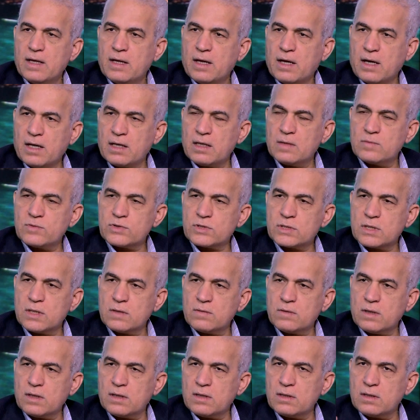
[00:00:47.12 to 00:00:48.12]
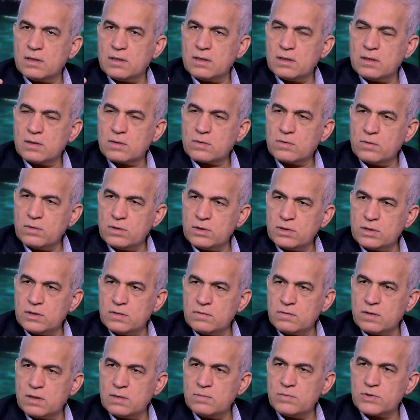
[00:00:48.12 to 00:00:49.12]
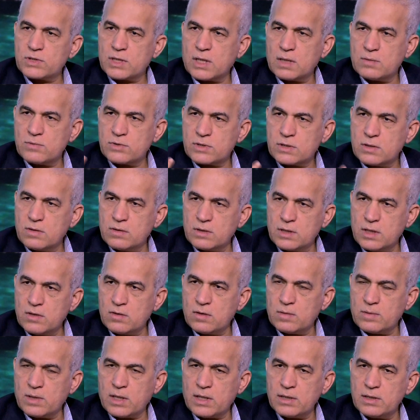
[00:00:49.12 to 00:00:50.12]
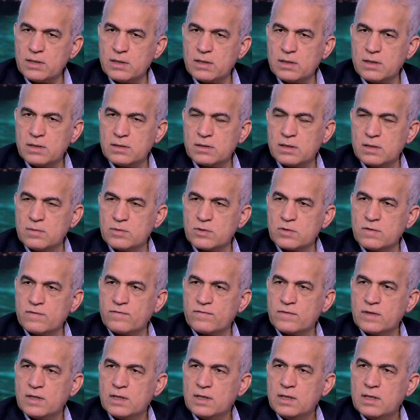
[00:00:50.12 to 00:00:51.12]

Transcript: على مستوى آه، كل الدول مش على مستوى دولة بعينها أنت لما تشوف